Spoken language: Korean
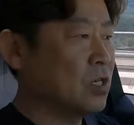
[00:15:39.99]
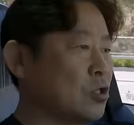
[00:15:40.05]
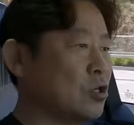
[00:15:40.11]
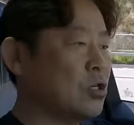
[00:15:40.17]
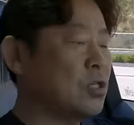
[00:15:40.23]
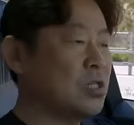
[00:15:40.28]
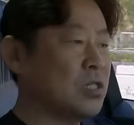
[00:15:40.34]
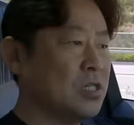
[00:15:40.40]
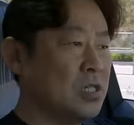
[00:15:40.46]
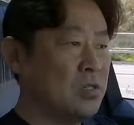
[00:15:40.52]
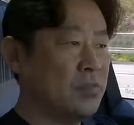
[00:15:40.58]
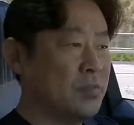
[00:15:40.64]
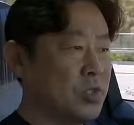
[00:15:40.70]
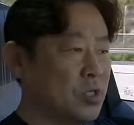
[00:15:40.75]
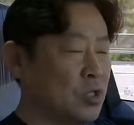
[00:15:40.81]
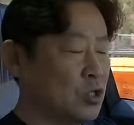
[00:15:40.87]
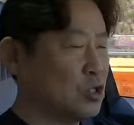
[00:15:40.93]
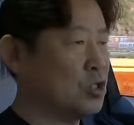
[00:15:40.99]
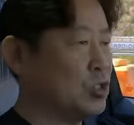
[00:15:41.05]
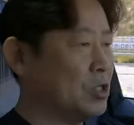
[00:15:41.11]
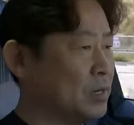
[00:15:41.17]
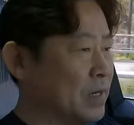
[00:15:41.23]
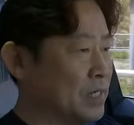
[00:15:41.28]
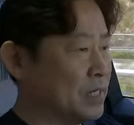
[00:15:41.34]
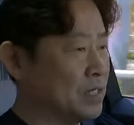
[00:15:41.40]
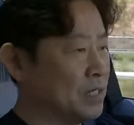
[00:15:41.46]
떨어진 1번의 출력에
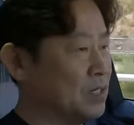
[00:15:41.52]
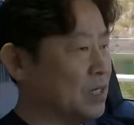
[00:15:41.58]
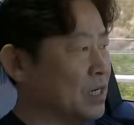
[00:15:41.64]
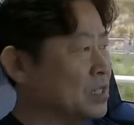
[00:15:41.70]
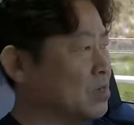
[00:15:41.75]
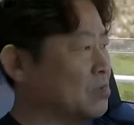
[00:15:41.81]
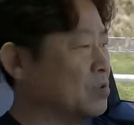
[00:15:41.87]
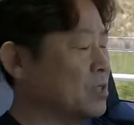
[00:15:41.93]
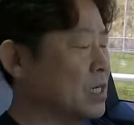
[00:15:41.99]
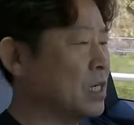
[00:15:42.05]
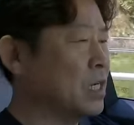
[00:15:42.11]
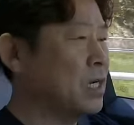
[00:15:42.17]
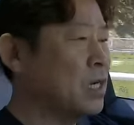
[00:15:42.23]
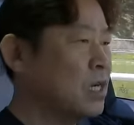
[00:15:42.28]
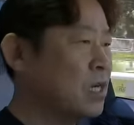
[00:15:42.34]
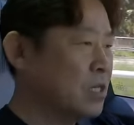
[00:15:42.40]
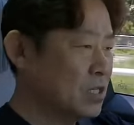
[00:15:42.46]
맞춰서 하다 보니까